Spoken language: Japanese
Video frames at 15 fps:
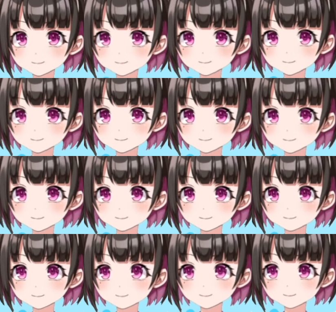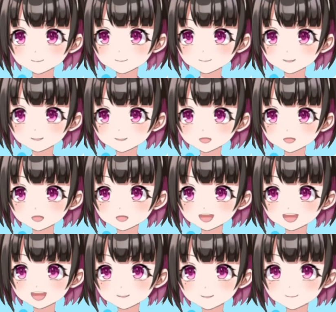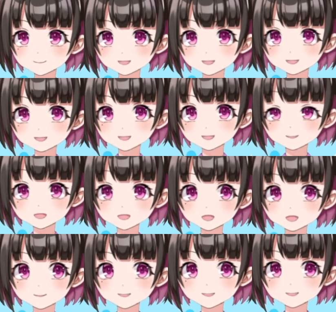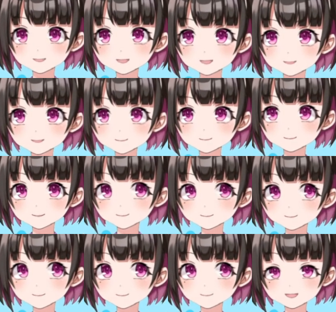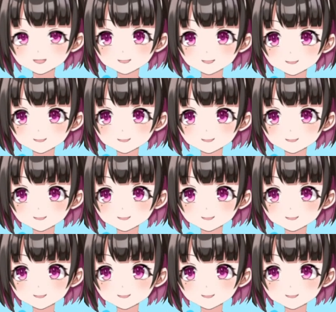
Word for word: これは1点目の先制のシーンのリプレイが流れていま